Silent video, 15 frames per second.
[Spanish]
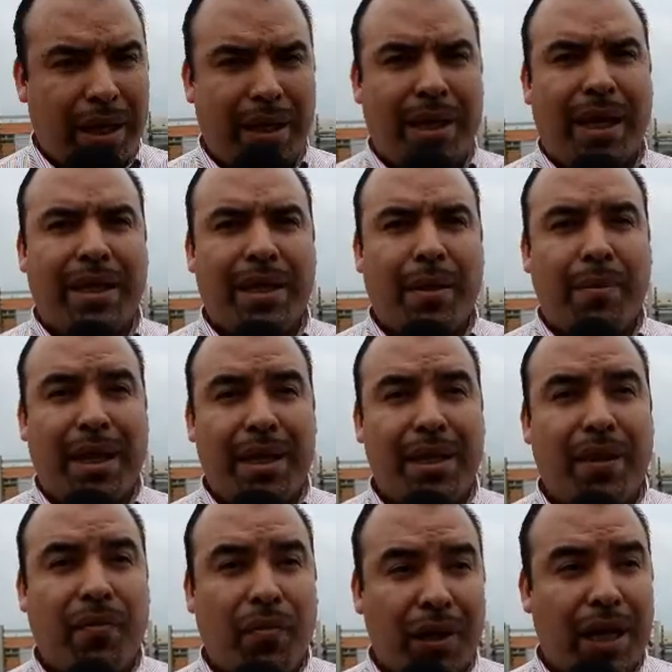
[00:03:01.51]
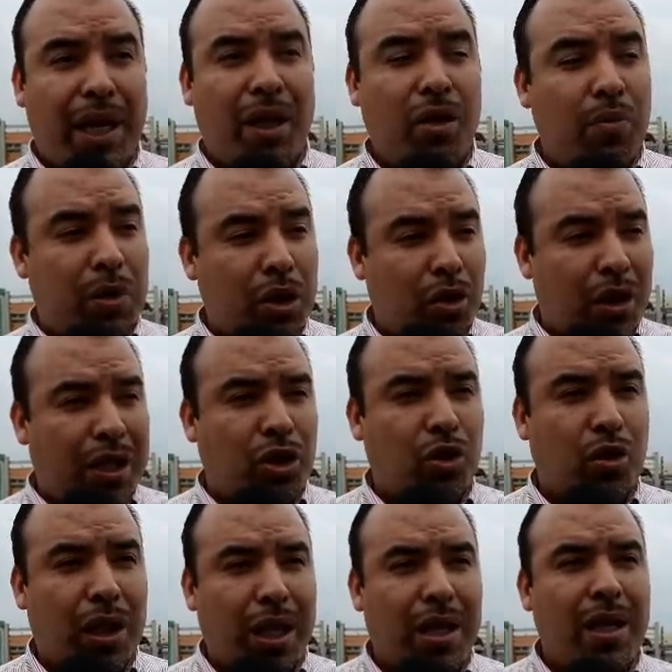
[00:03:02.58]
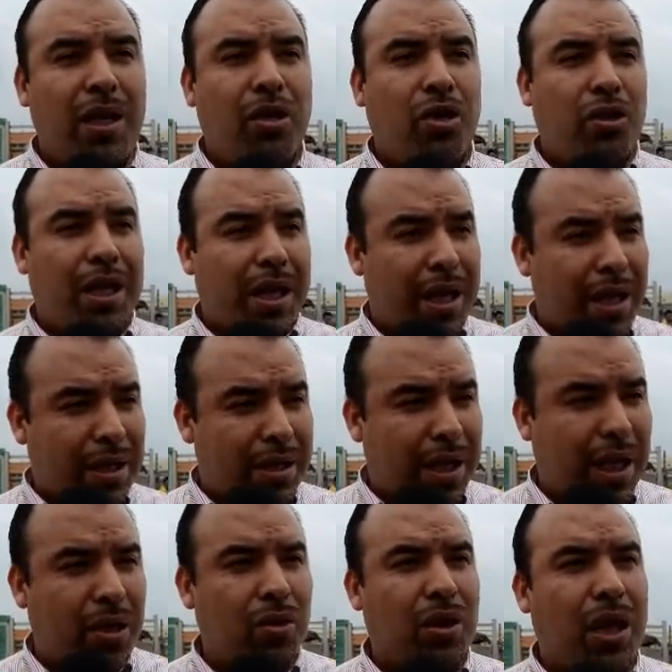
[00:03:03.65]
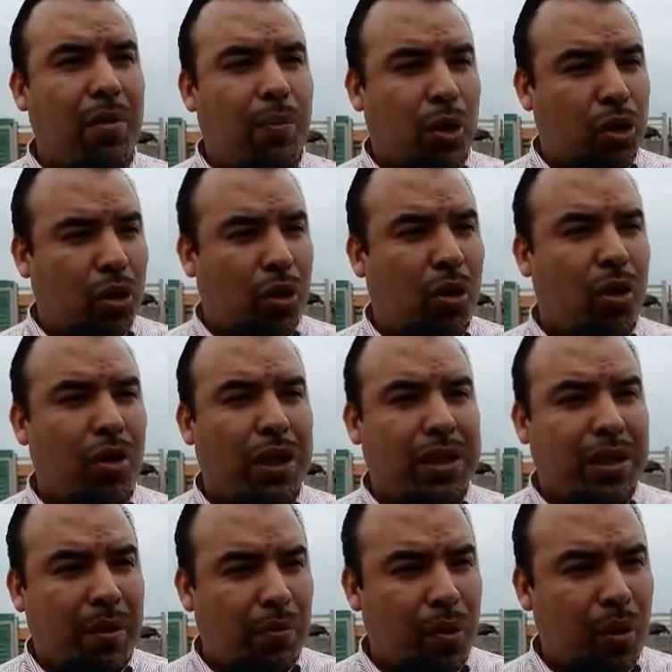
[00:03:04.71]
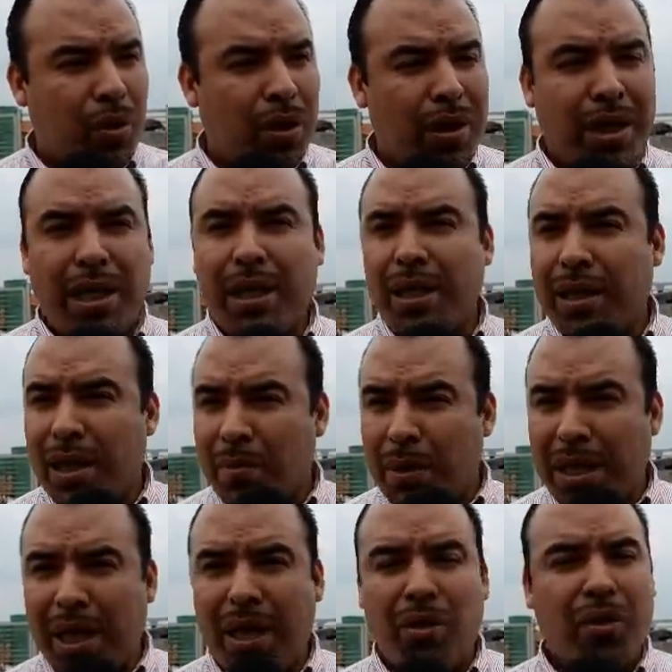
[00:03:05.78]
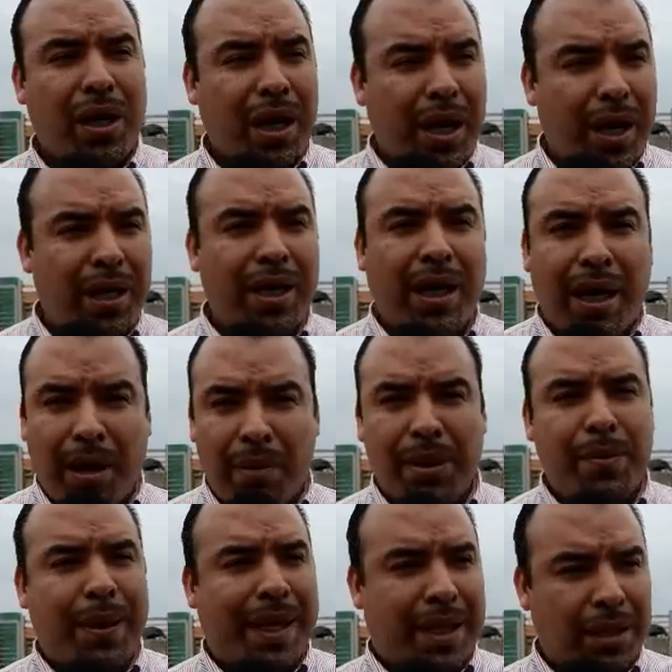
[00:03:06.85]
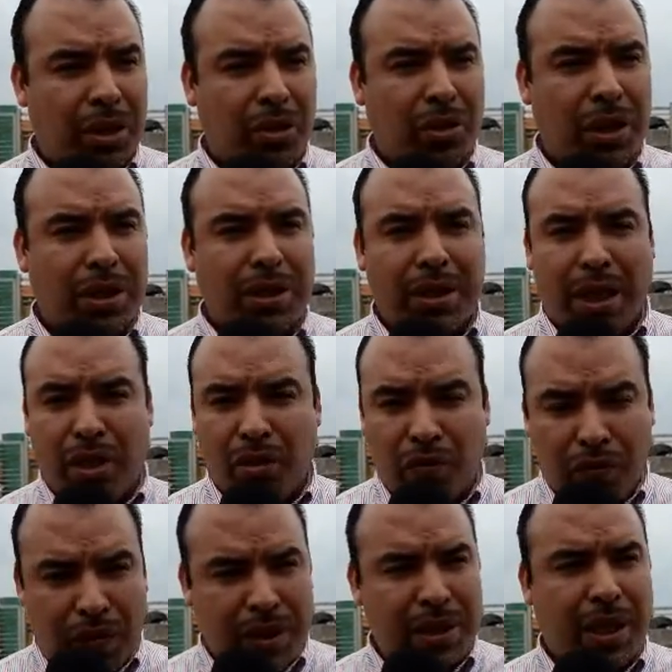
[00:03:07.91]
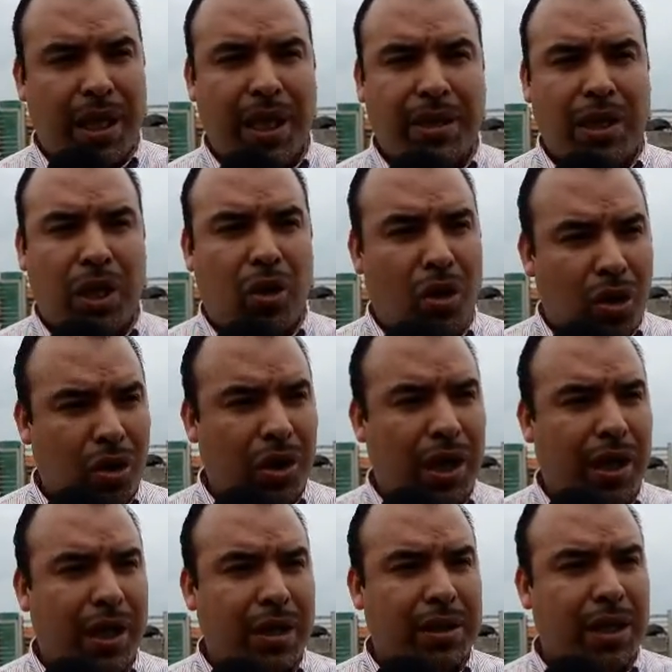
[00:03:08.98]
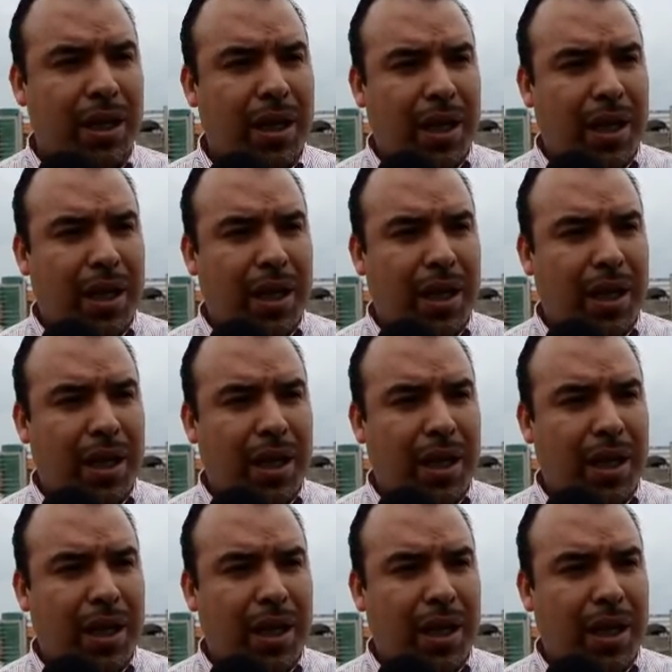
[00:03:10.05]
directamente fue de la Comisión Nacional donde realizaron el protocolo de Estambul y determinaron que hay graves vejaciones, tanto físicas, psicológicas,